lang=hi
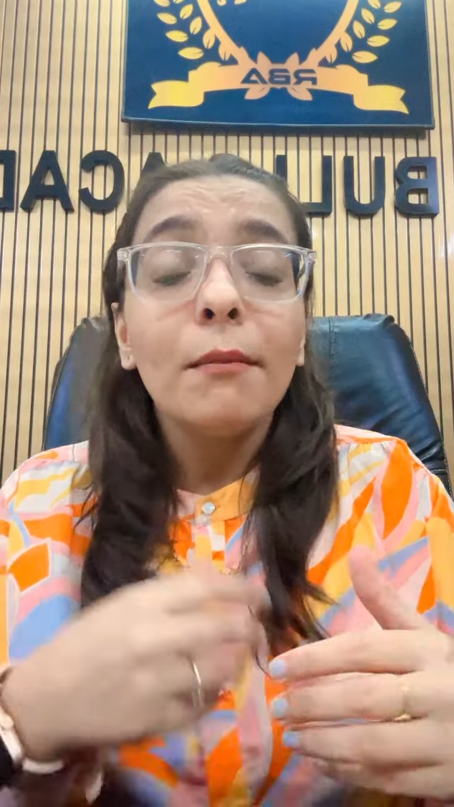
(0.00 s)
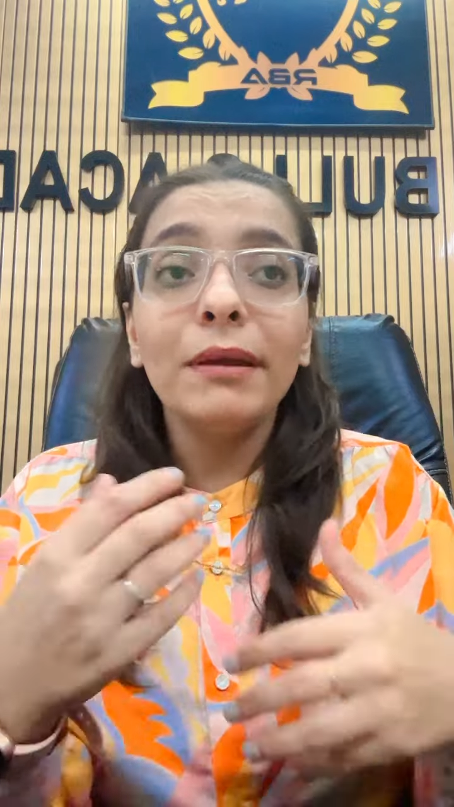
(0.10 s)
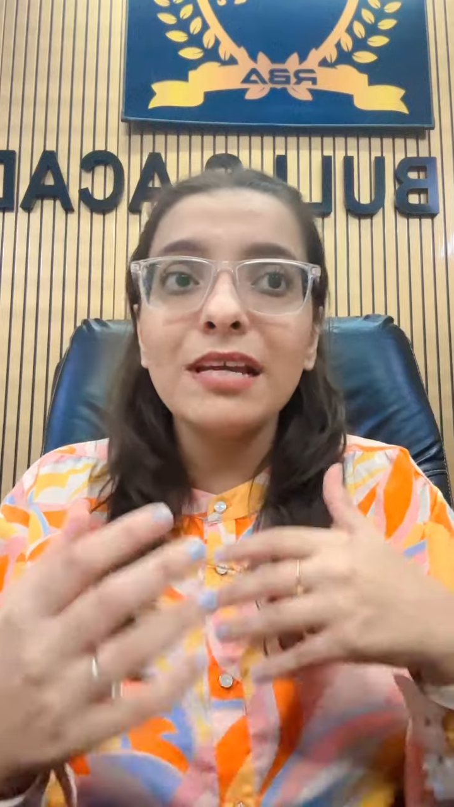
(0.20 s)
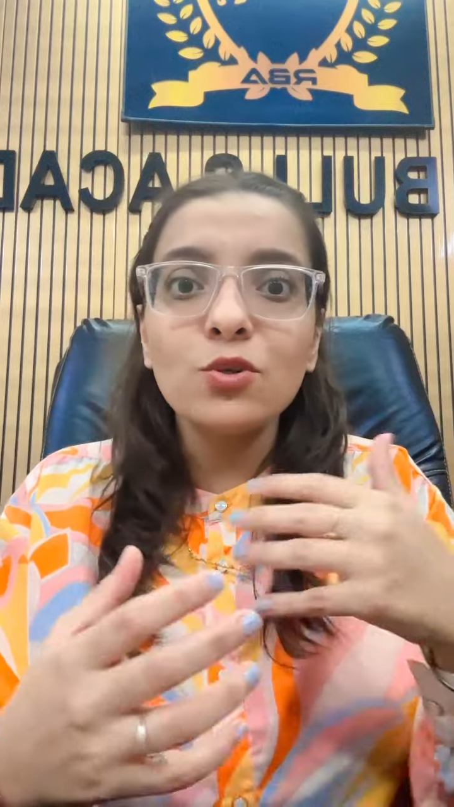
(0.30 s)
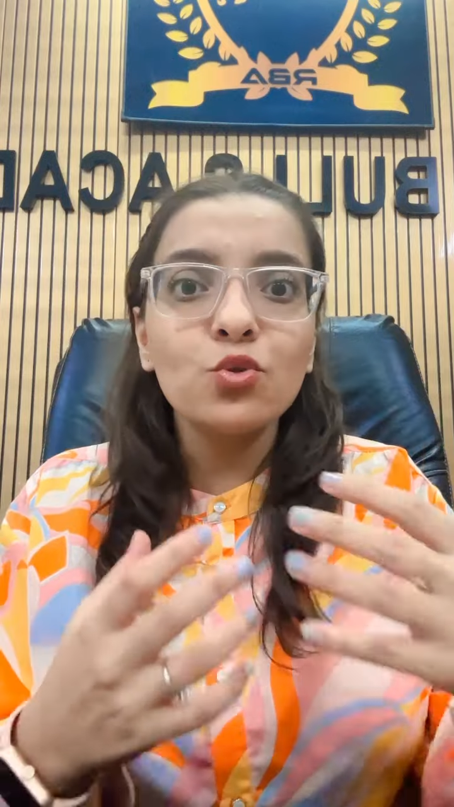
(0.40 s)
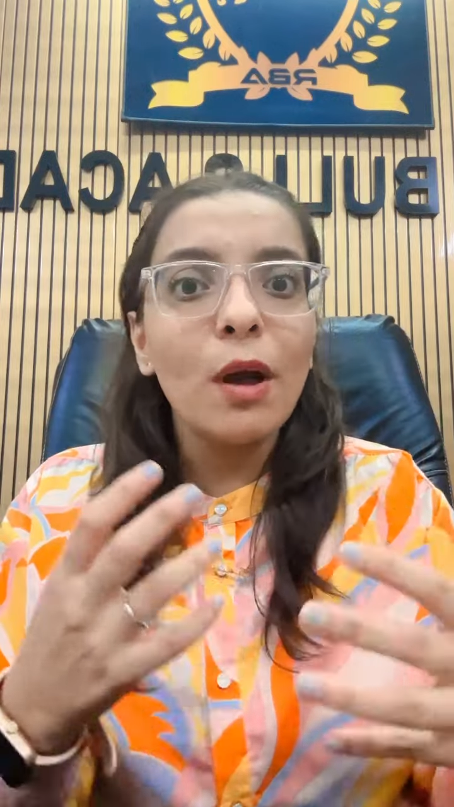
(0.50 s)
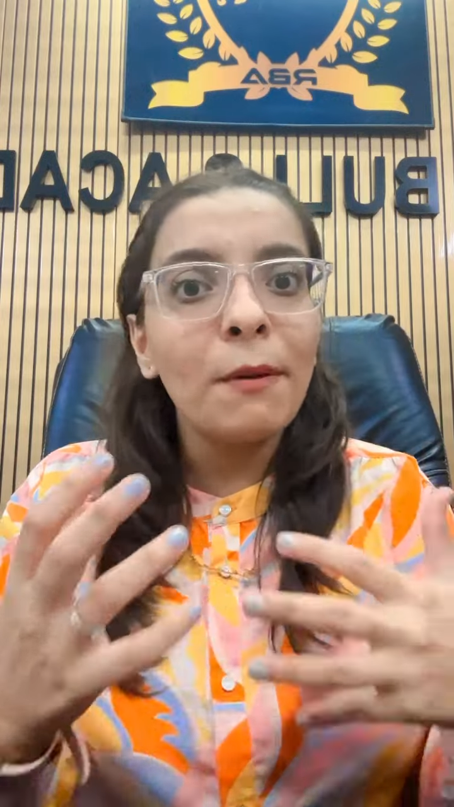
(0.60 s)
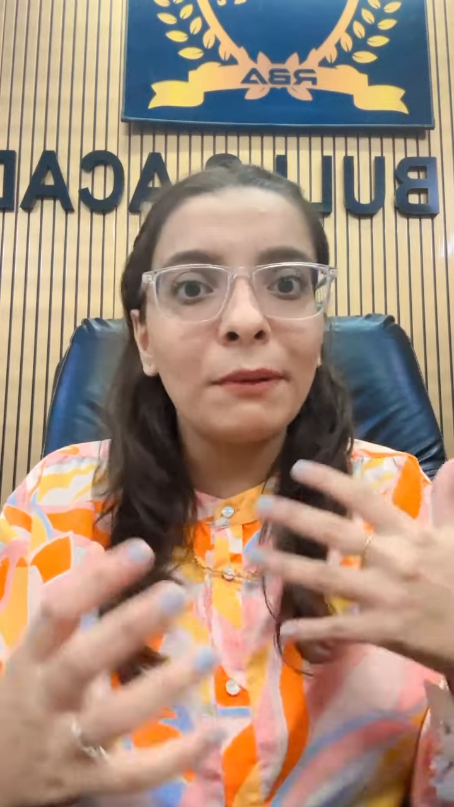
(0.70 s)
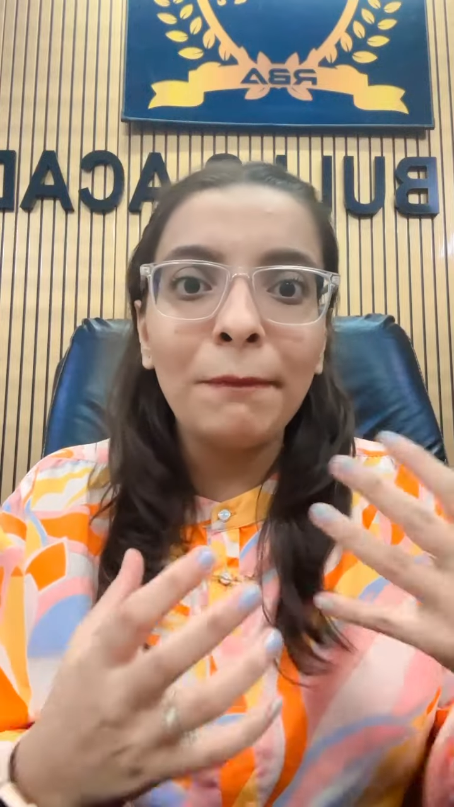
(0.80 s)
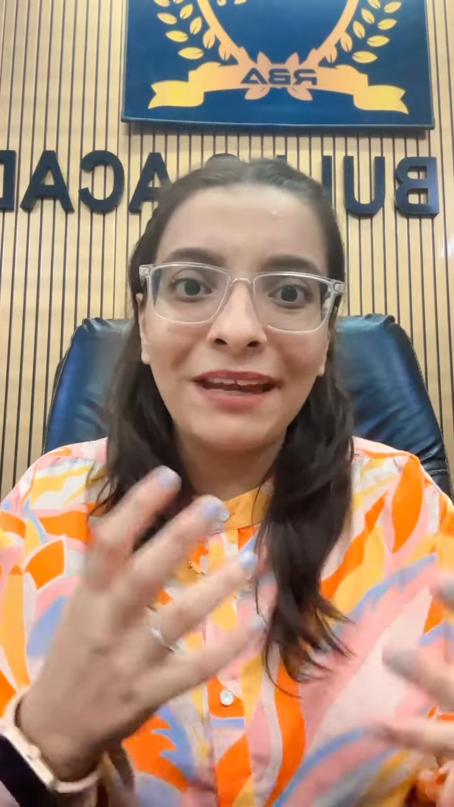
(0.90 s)
बिकॉज उसको
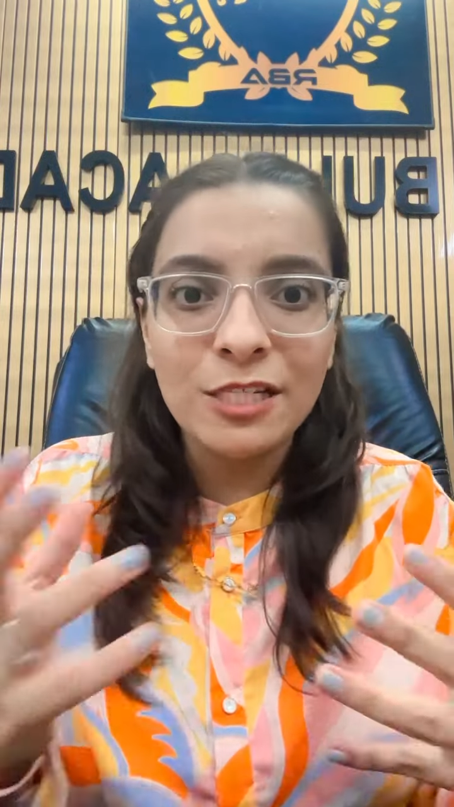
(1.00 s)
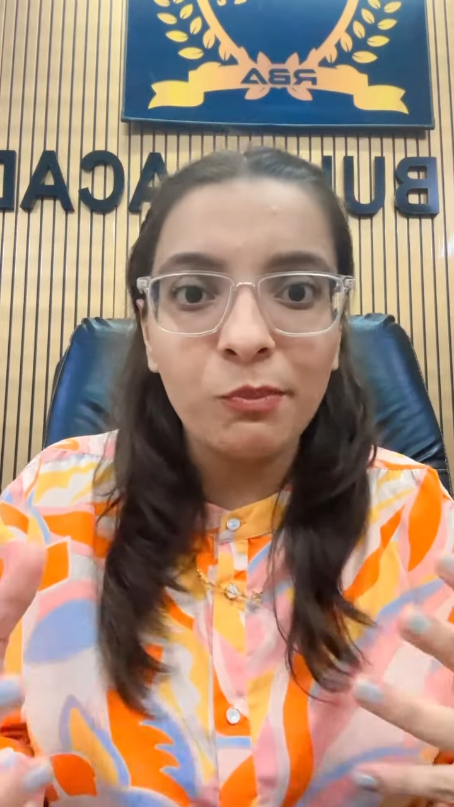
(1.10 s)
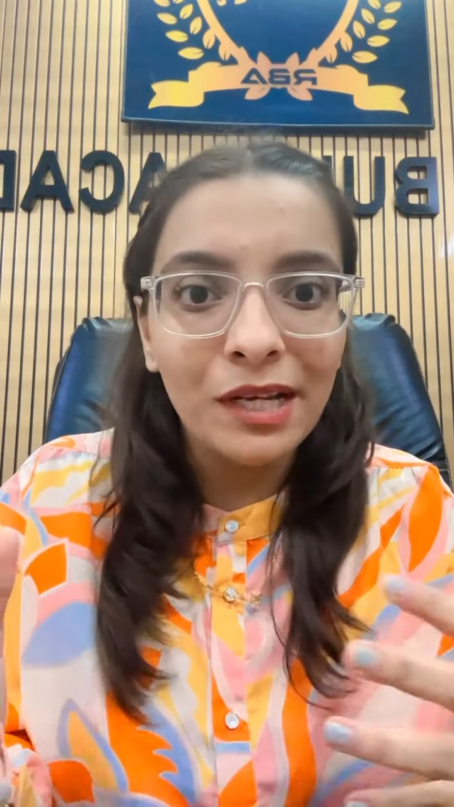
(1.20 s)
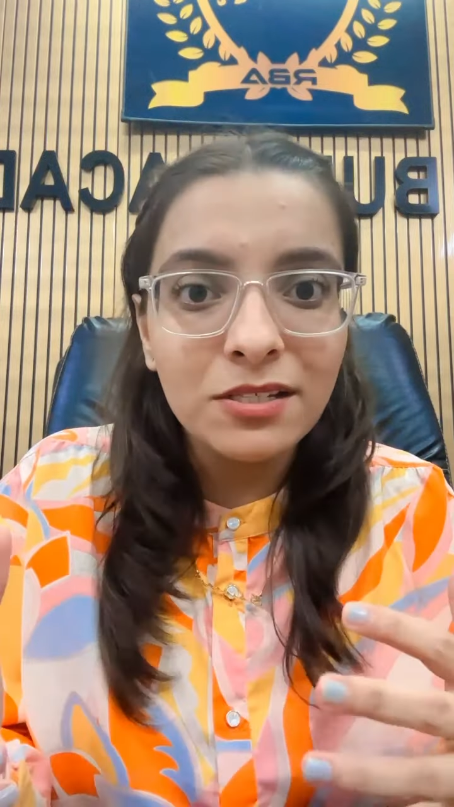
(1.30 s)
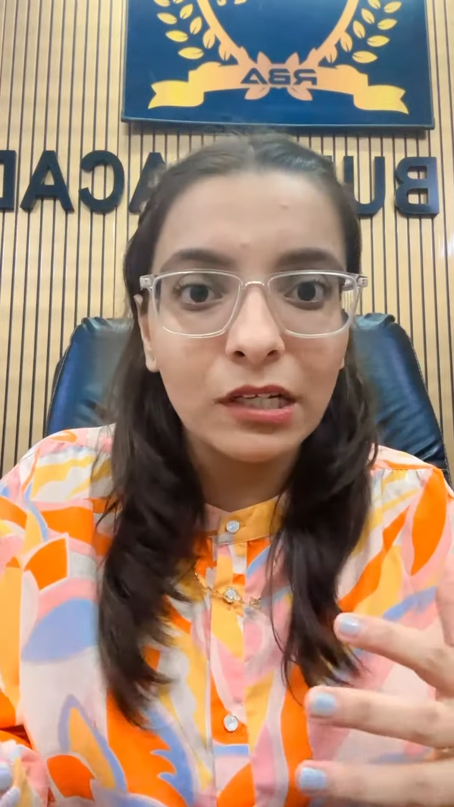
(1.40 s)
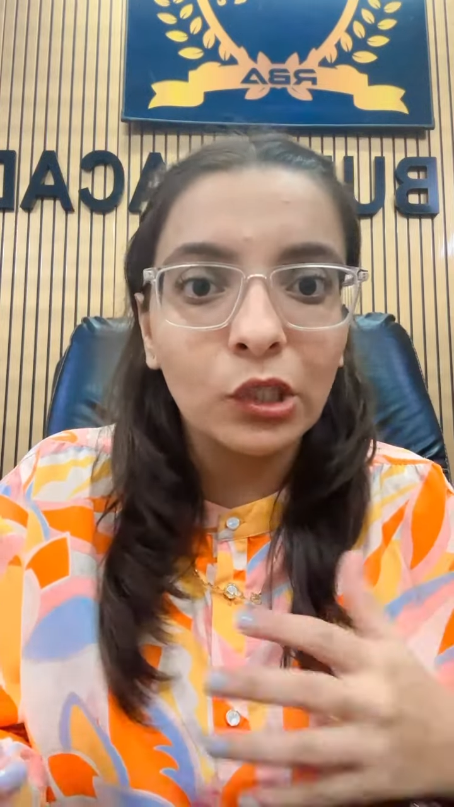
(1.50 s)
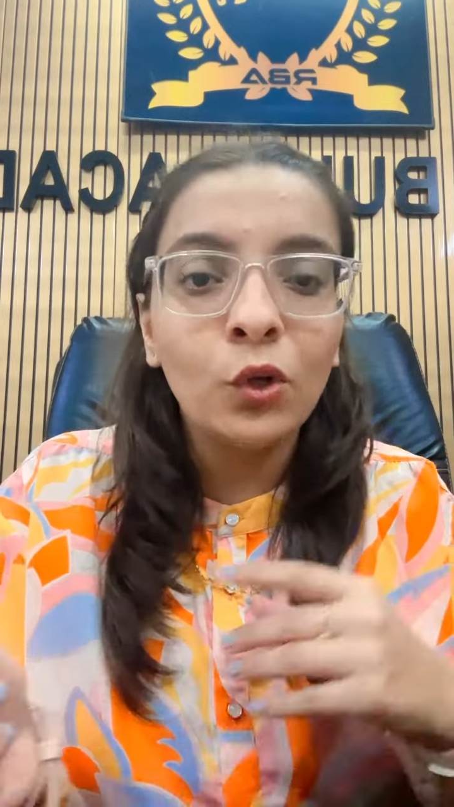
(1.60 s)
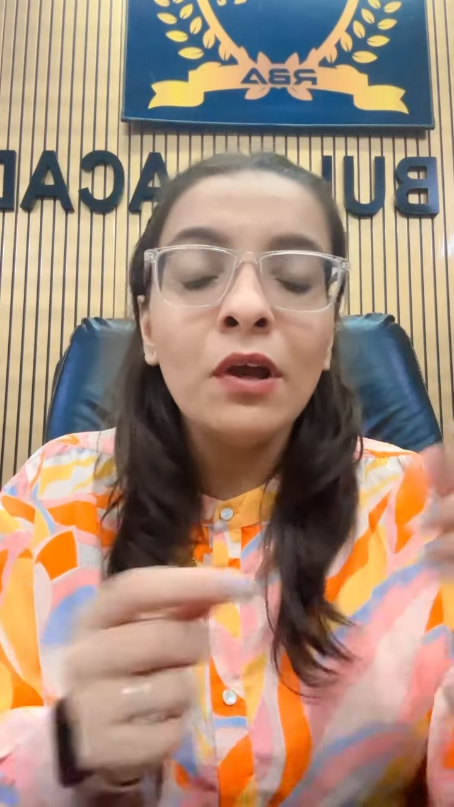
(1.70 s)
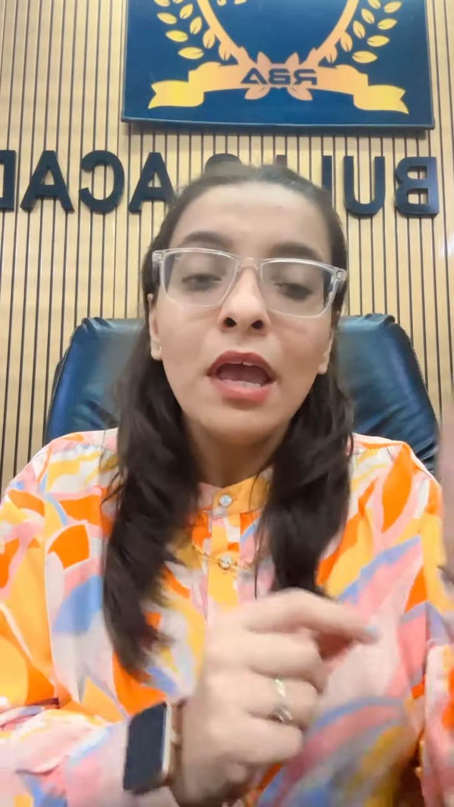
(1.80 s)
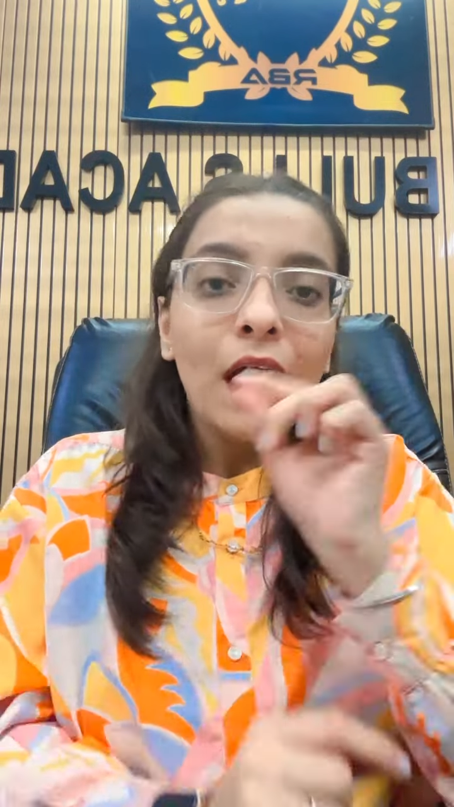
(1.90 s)
आप अपने पेस पे ले सकते हो